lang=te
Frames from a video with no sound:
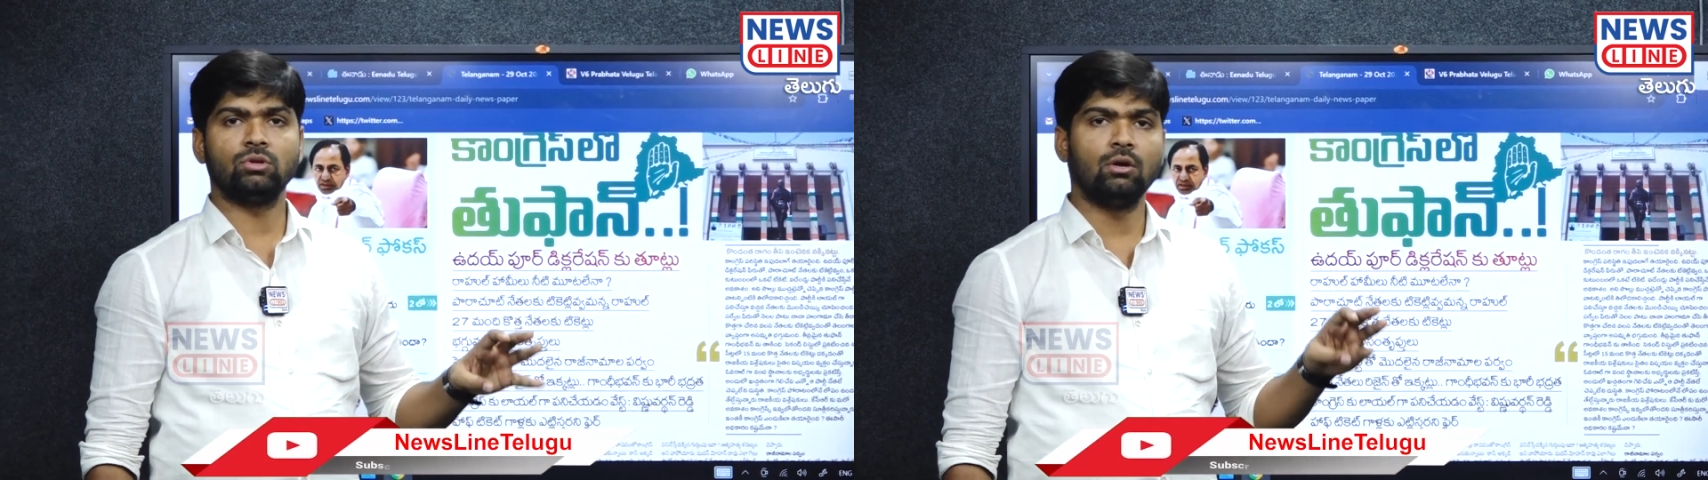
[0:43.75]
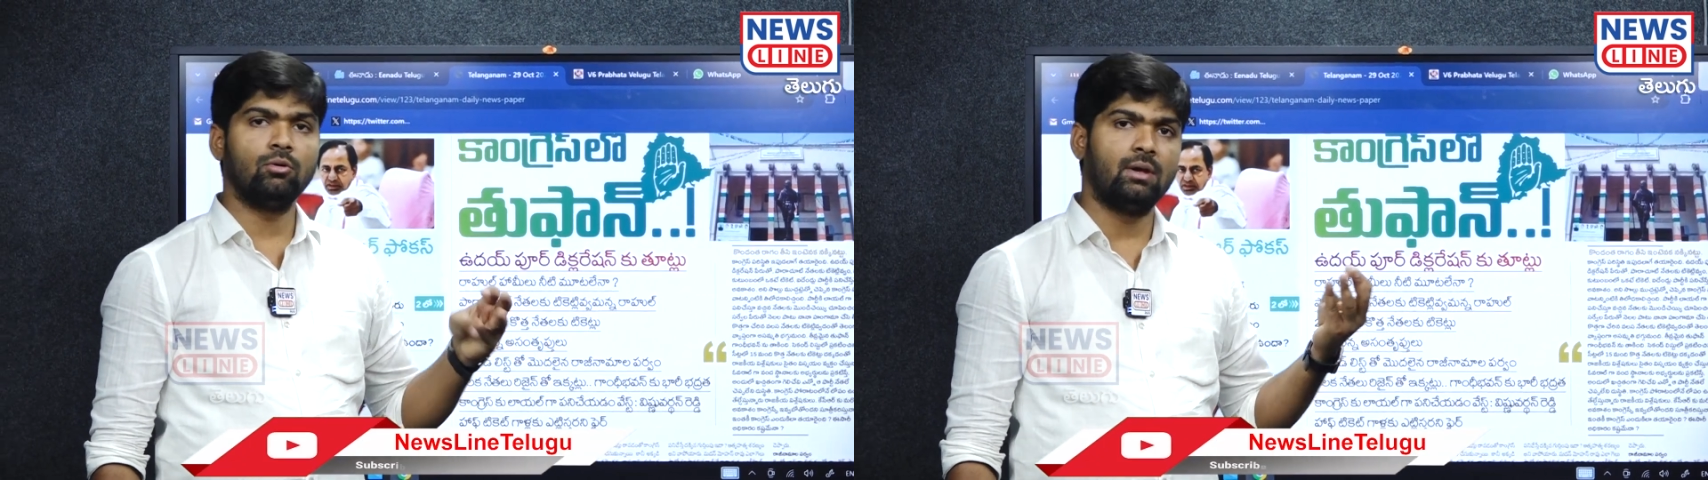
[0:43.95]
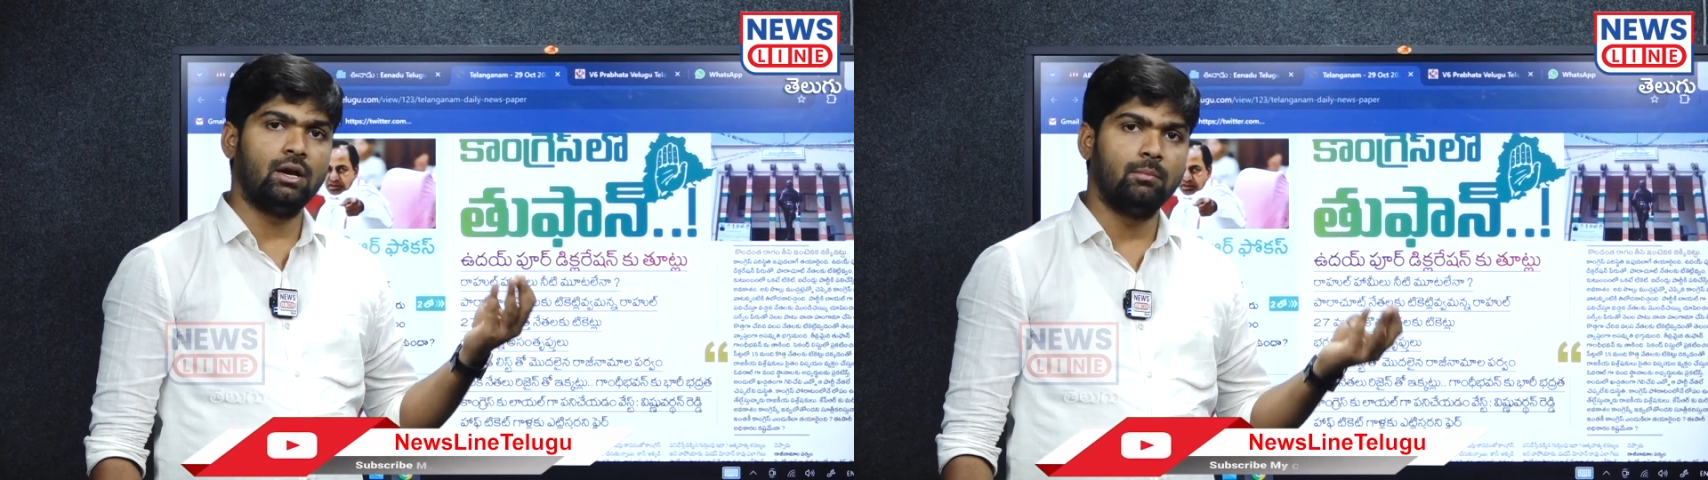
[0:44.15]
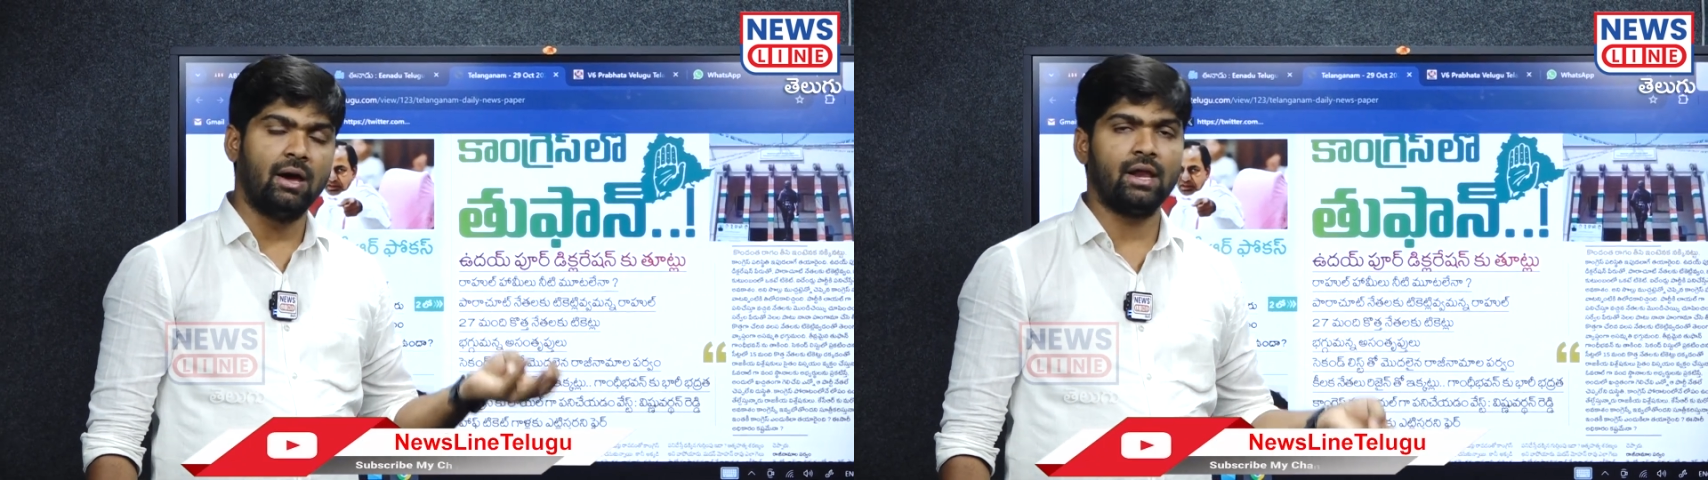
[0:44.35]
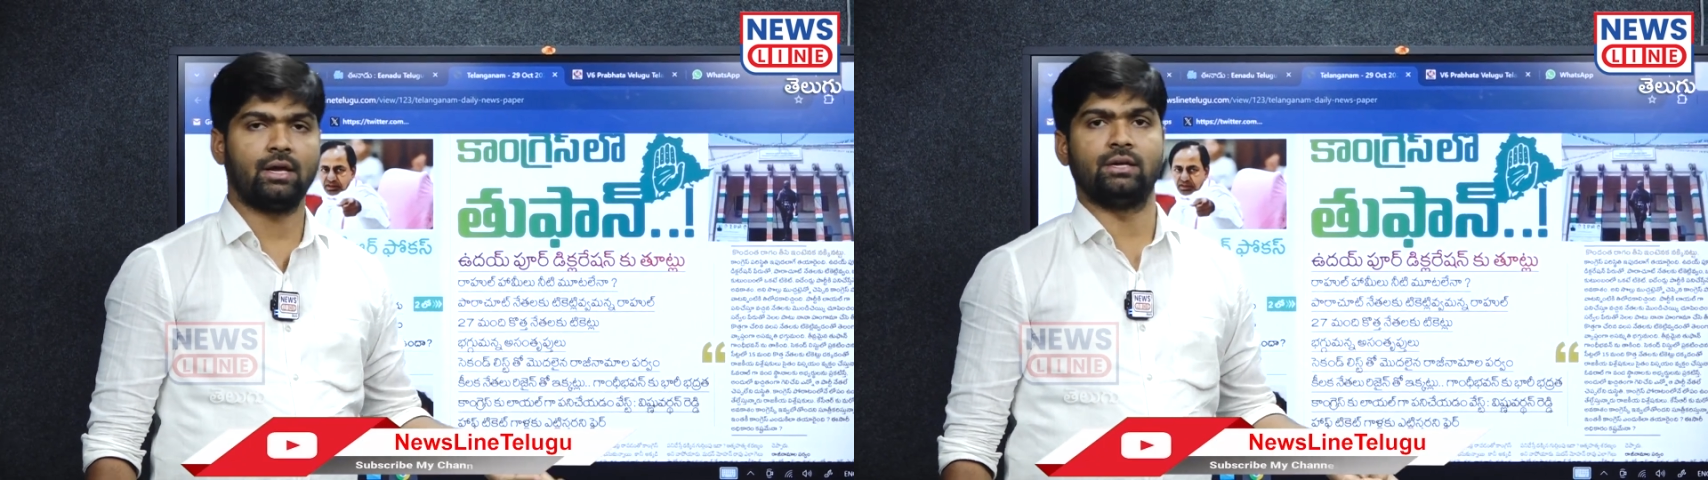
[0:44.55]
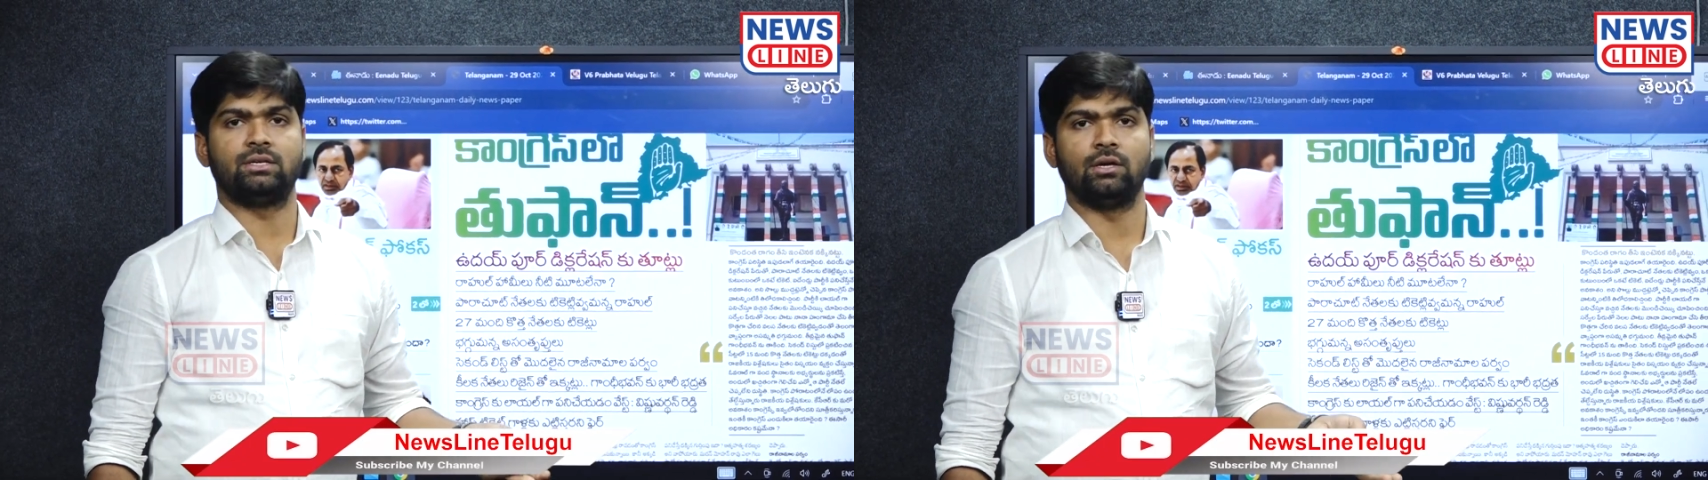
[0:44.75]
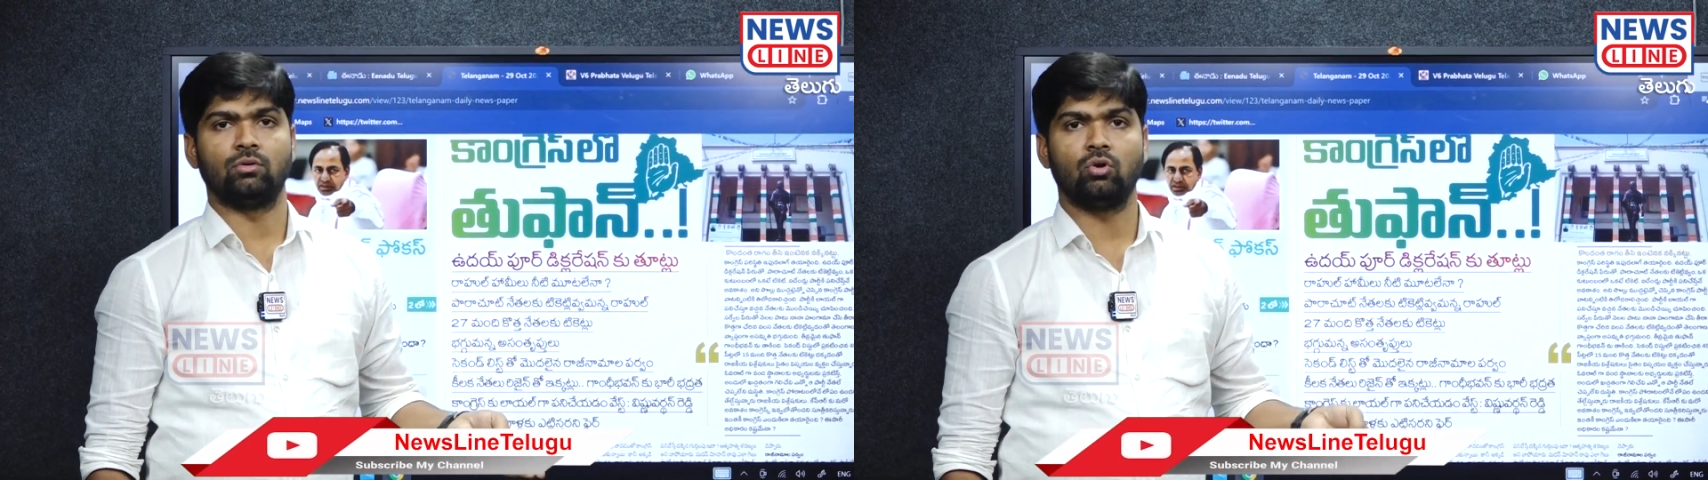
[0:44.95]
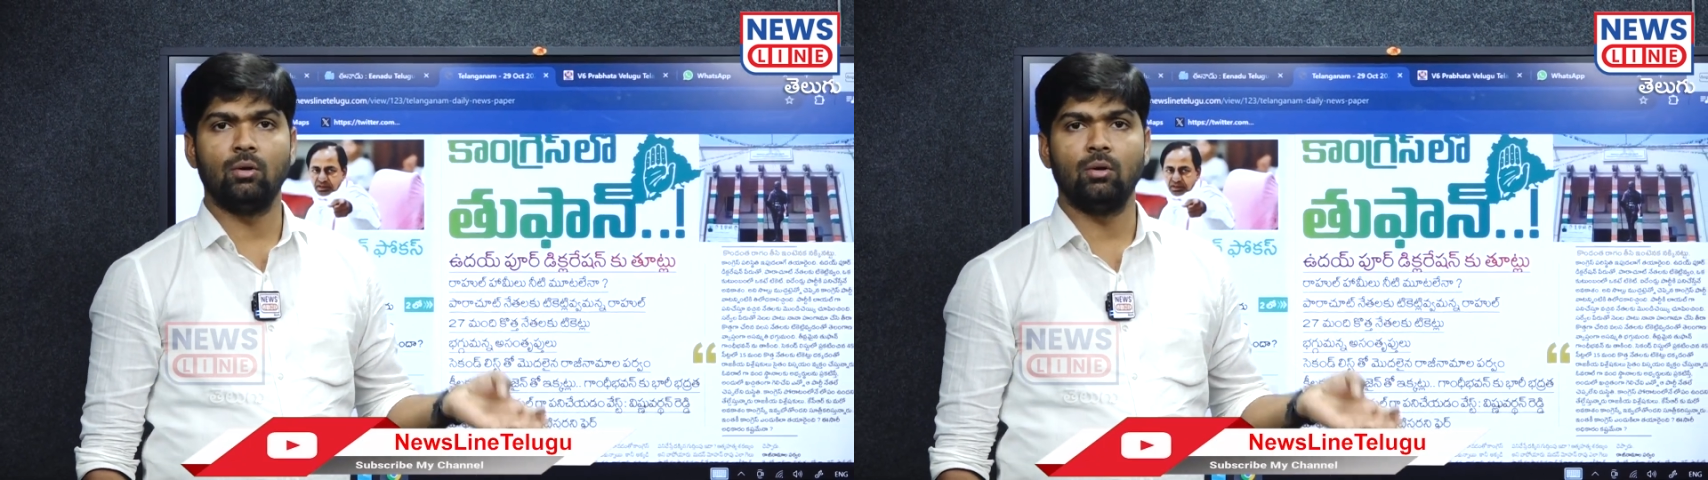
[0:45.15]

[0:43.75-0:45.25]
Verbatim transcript: ఉత్తమ్ కుమార్ రెడ్డి భార్యకి ఇచ్చిర్రు